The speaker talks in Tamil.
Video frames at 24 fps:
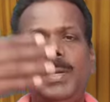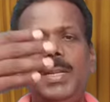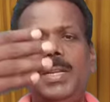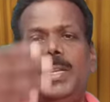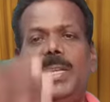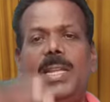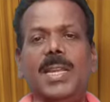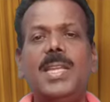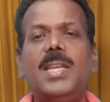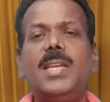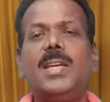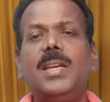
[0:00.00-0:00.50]
இப்படி
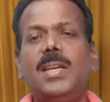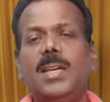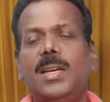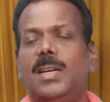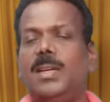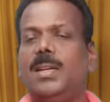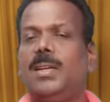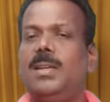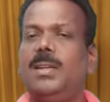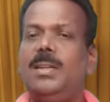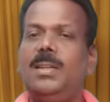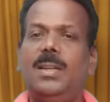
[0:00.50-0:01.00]
நிறைய
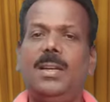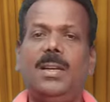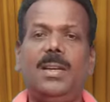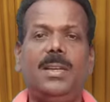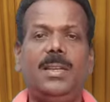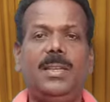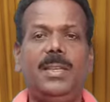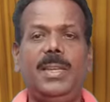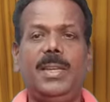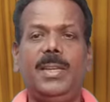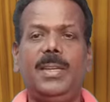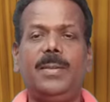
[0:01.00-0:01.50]

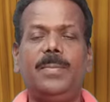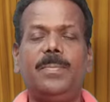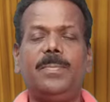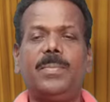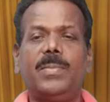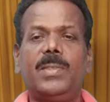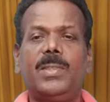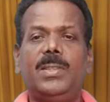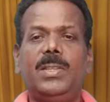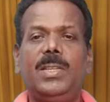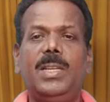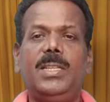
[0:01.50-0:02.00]
இருக்குது
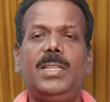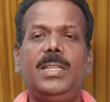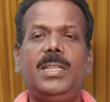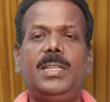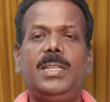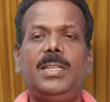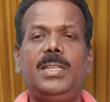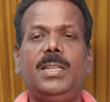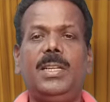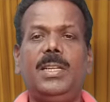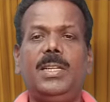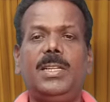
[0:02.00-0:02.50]
எட்டு
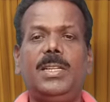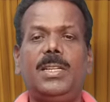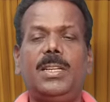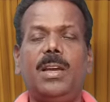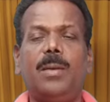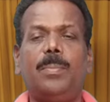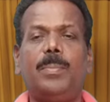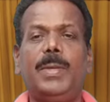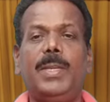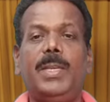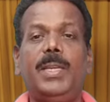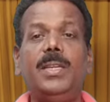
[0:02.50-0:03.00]
எட்டு
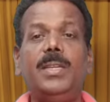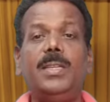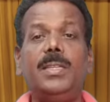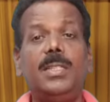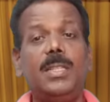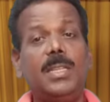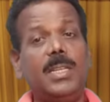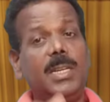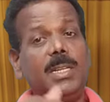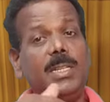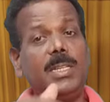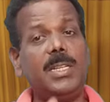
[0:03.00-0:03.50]
டாப்பிக்கு
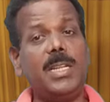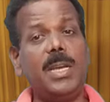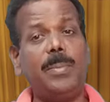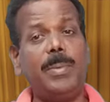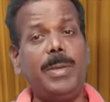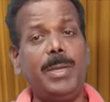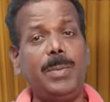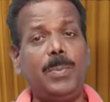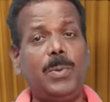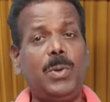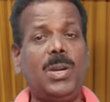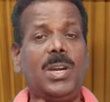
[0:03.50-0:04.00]
இந்த எட்டு
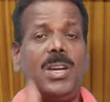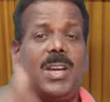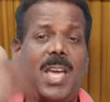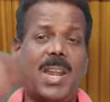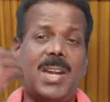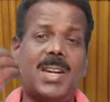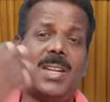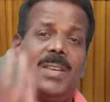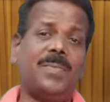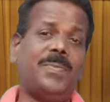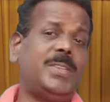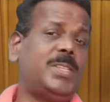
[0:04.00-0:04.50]
டாபிக் போக
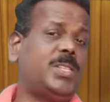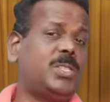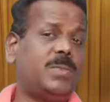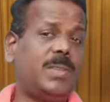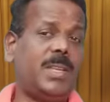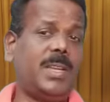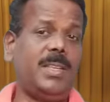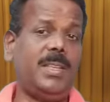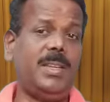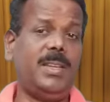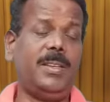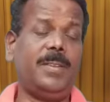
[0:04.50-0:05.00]
கரண்ட் அஃபேர்ஸ்
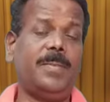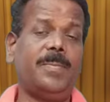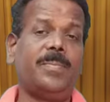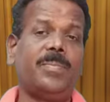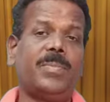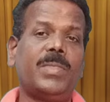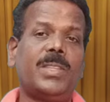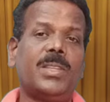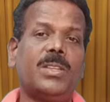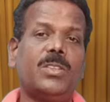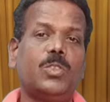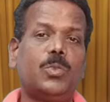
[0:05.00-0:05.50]
வேறு இருக்குது
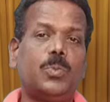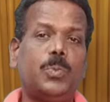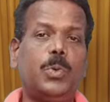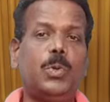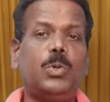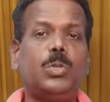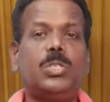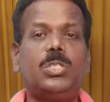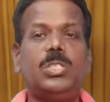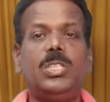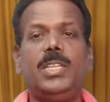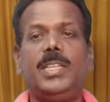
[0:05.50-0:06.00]

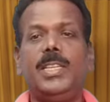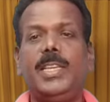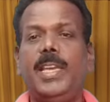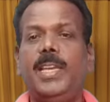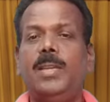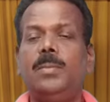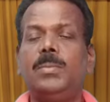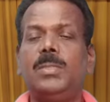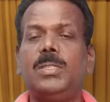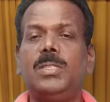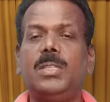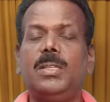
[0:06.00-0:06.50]
ஸ்போர்ட்ஸு
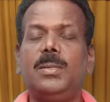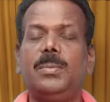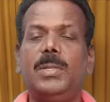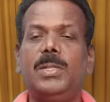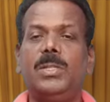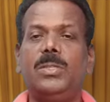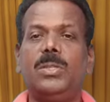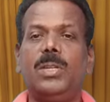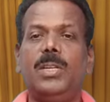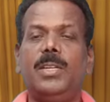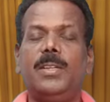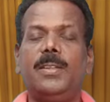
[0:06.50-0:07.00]
கேம்ஸு
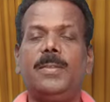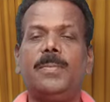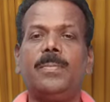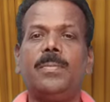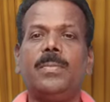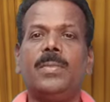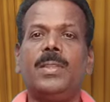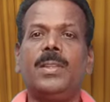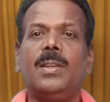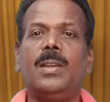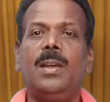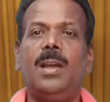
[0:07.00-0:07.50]
அப்படின்னு சொல்லிட்டு
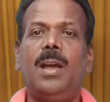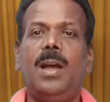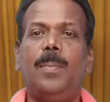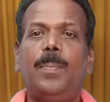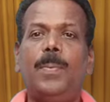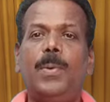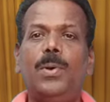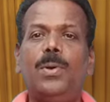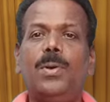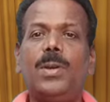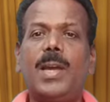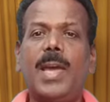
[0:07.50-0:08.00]

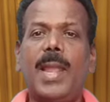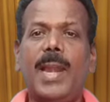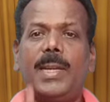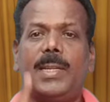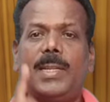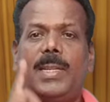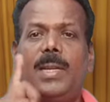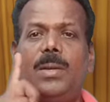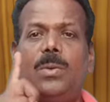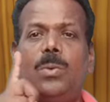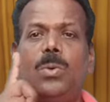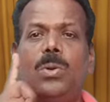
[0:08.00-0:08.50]
அப்போது
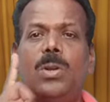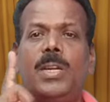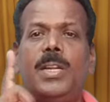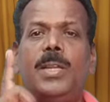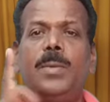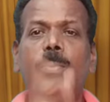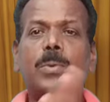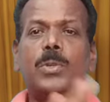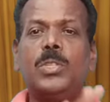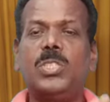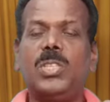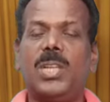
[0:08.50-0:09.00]
கரெக்டாக
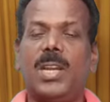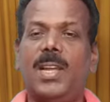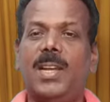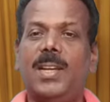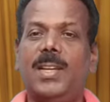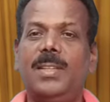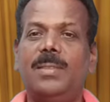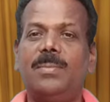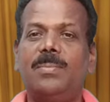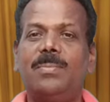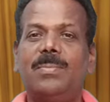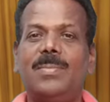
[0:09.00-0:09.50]
ஒன்றுனையும்
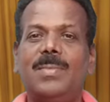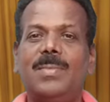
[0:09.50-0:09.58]
பிடிச்சிடுறாங்க